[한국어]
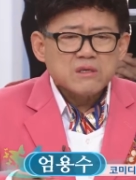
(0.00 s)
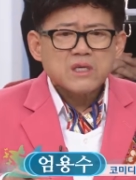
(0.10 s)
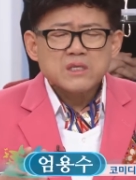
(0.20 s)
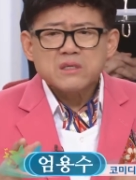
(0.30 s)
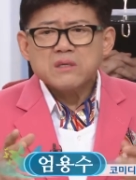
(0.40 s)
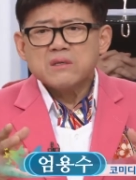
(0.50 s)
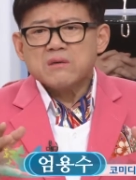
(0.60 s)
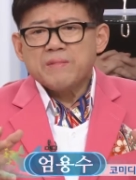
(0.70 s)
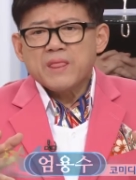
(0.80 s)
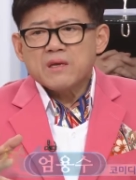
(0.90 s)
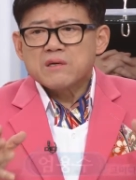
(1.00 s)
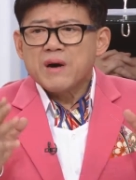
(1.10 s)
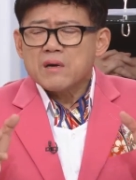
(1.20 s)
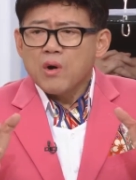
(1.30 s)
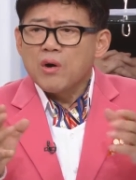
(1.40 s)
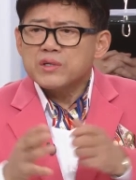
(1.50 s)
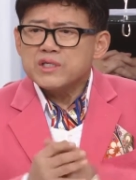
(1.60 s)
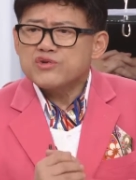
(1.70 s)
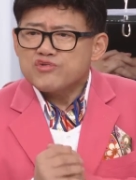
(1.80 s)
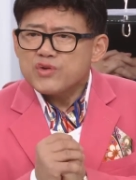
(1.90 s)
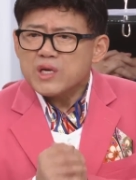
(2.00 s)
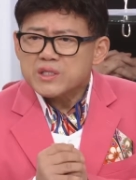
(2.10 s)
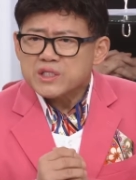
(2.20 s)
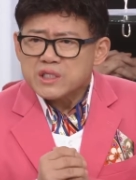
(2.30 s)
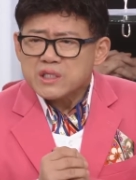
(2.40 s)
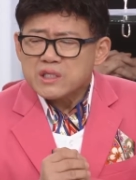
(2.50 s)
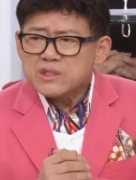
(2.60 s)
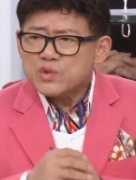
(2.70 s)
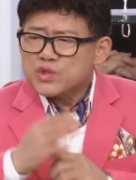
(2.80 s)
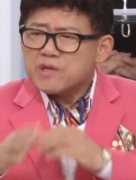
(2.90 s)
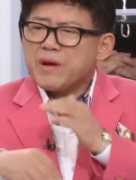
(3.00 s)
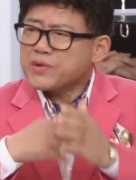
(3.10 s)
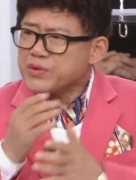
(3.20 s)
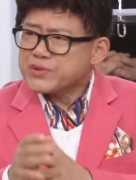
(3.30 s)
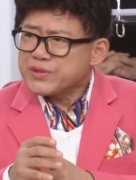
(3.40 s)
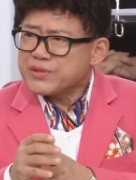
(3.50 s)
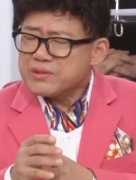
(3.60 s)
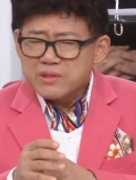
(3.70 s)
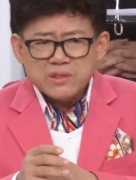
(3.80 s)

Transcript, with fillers: 그, 그, 그만큼 어른이 중요하듯이 예. 요새는 바뀌었어요.